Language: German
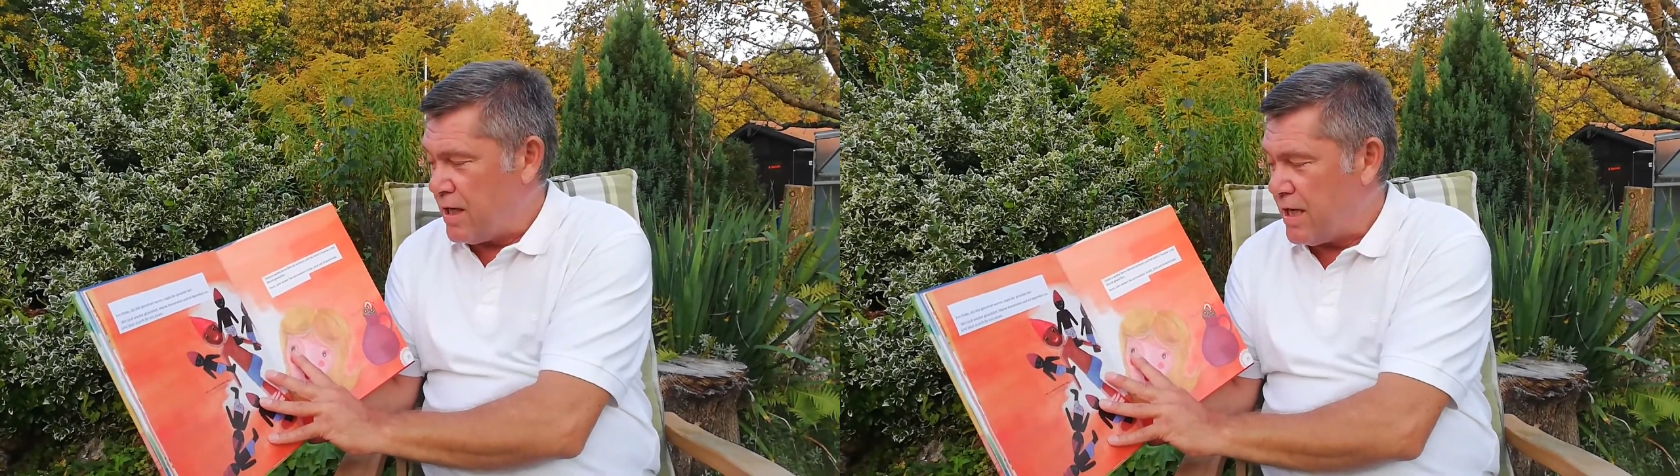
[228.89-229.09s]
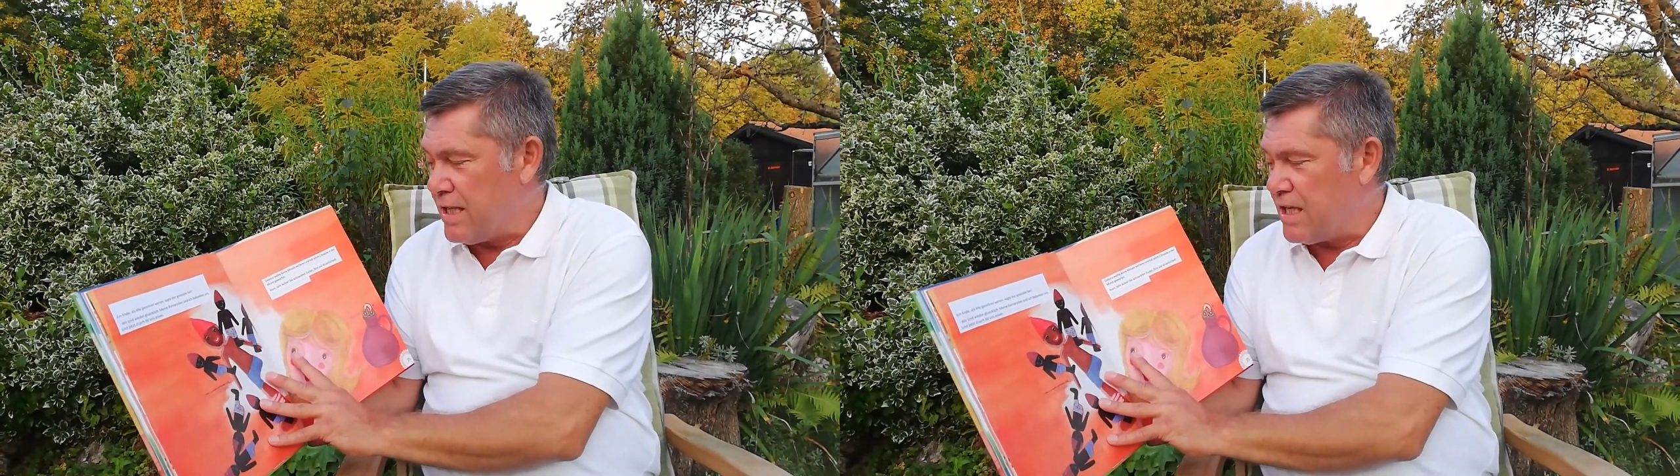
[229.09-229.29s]

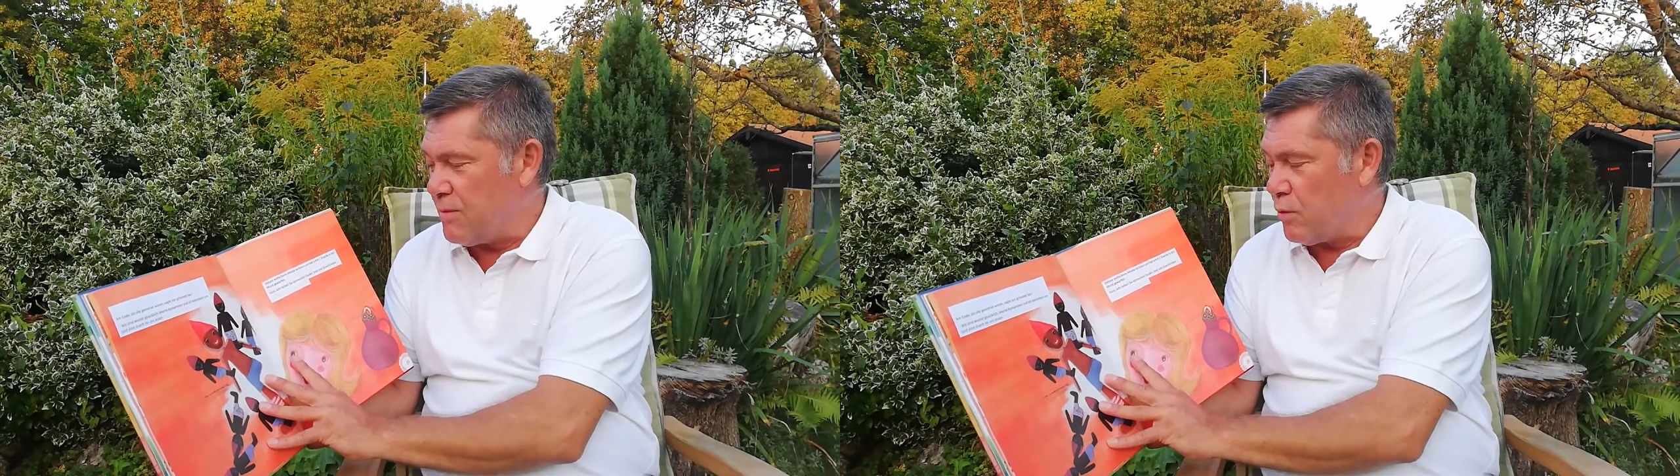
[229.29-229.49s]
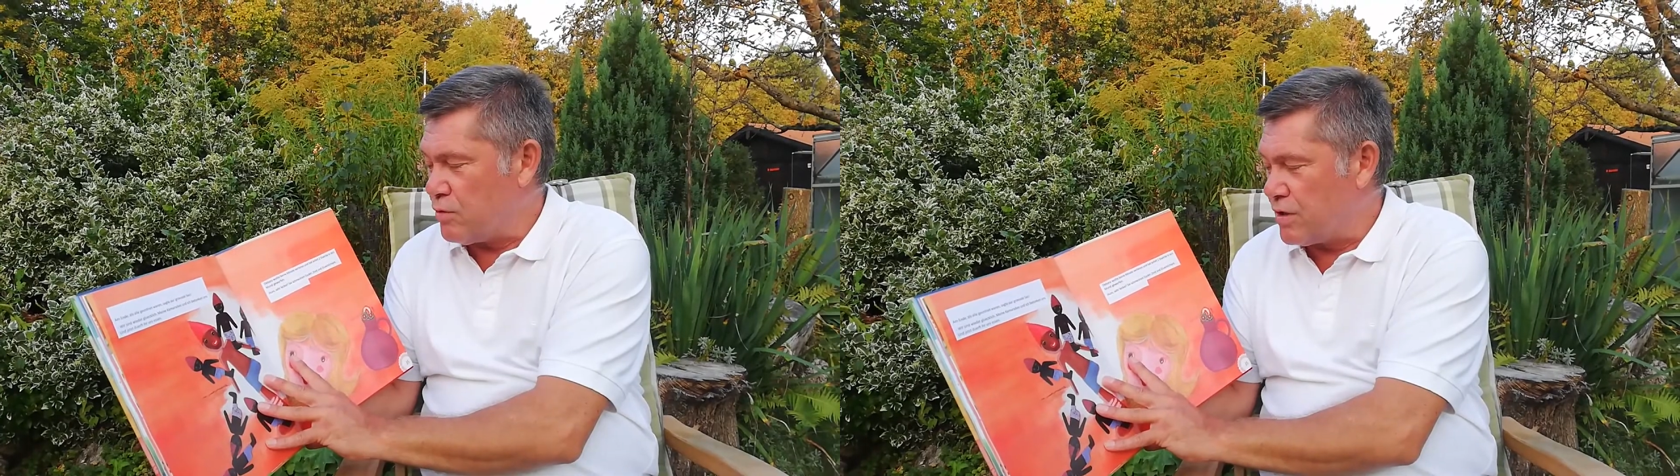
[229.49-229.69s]
in den
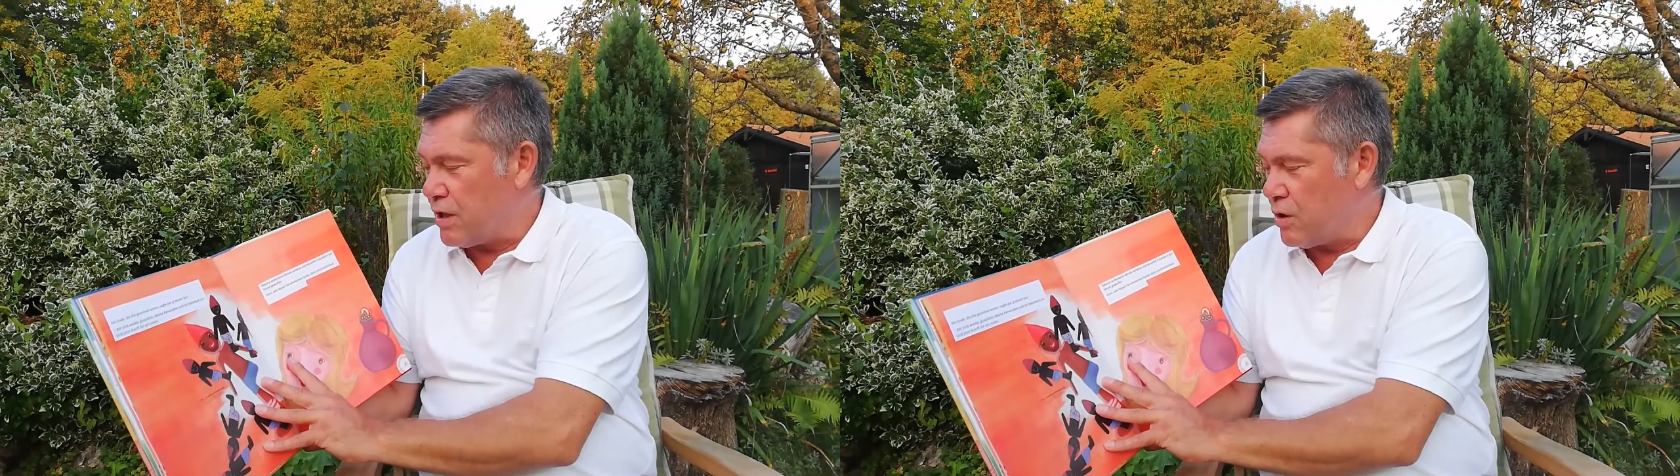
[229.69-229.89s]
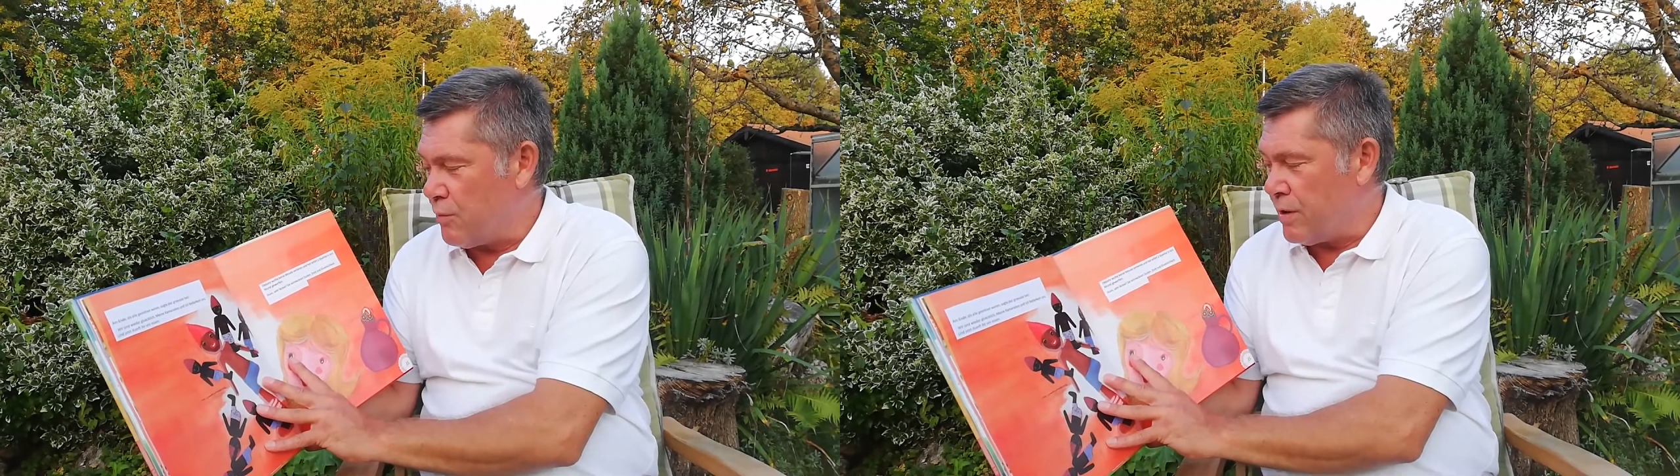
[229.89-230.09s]
Mund
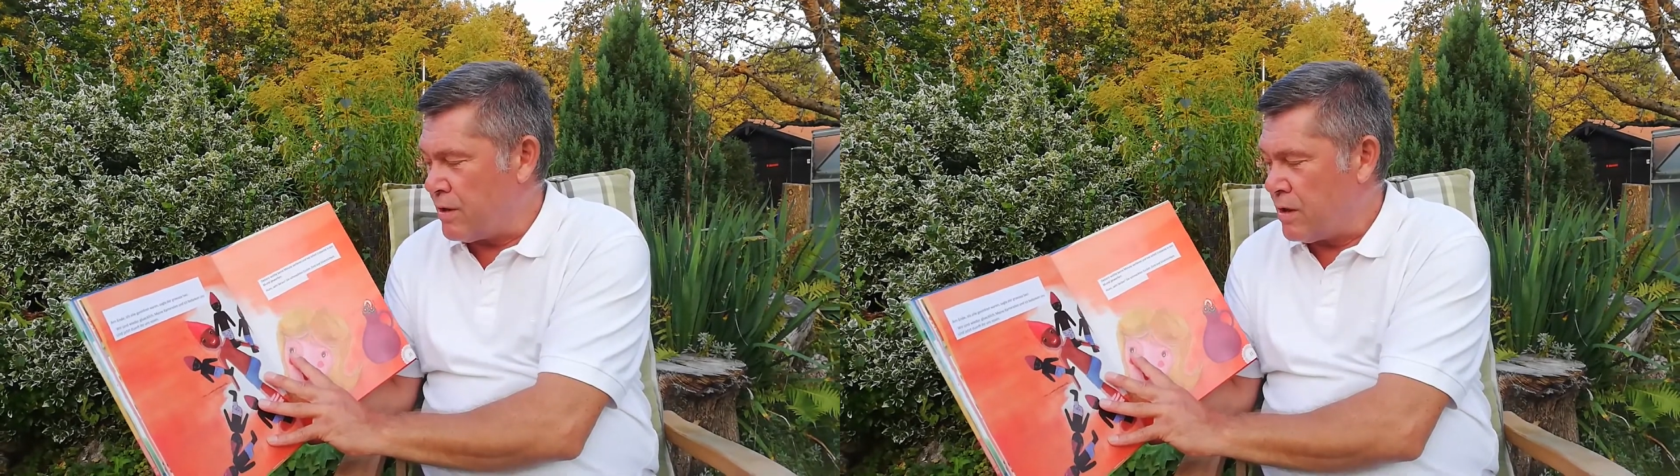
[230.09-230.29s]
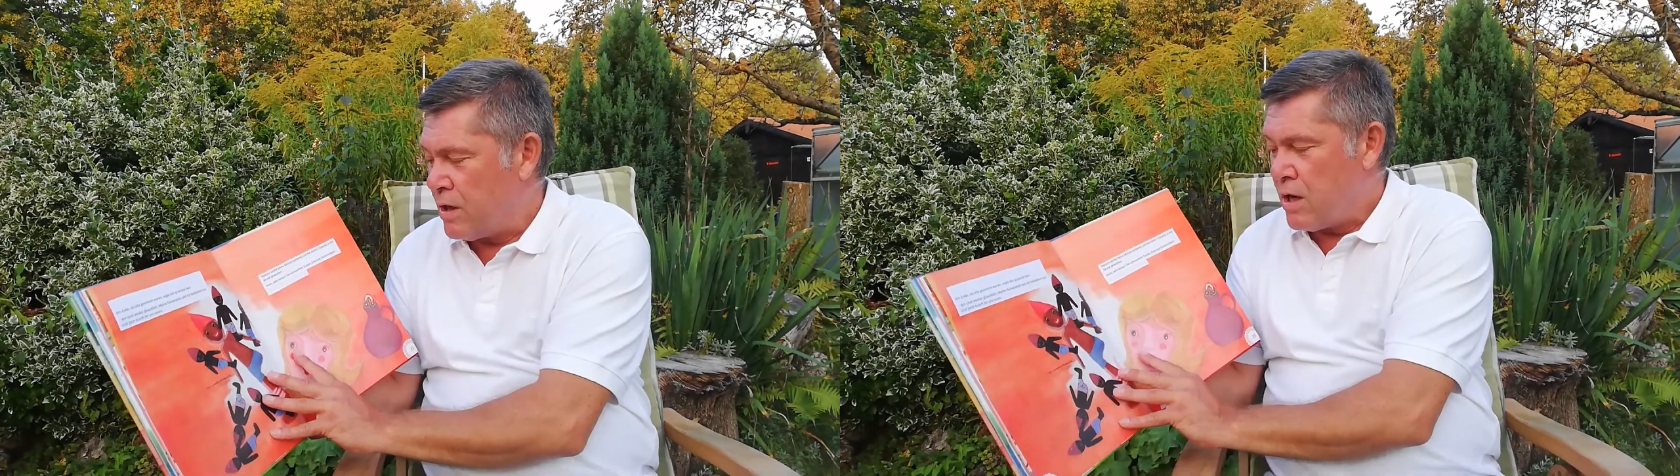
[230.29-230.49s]
genommen.